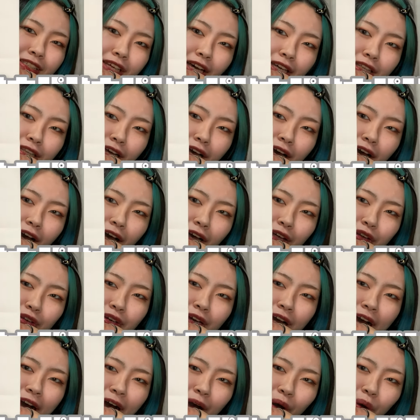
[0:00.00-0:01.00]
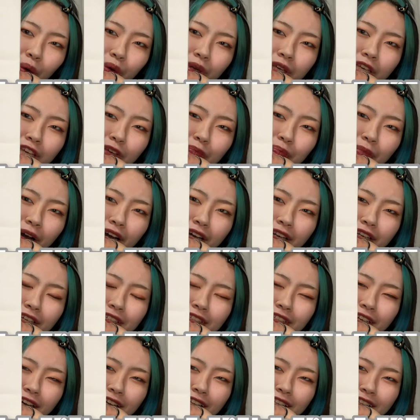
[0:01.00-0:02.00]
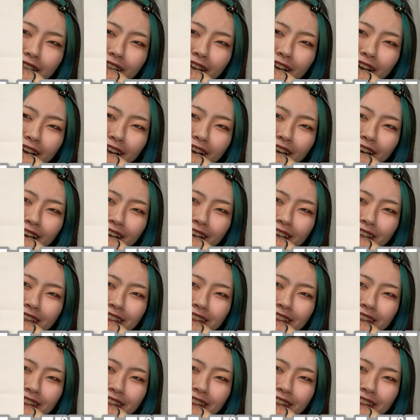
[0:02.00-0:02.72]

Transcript: 貞治青木パリさんで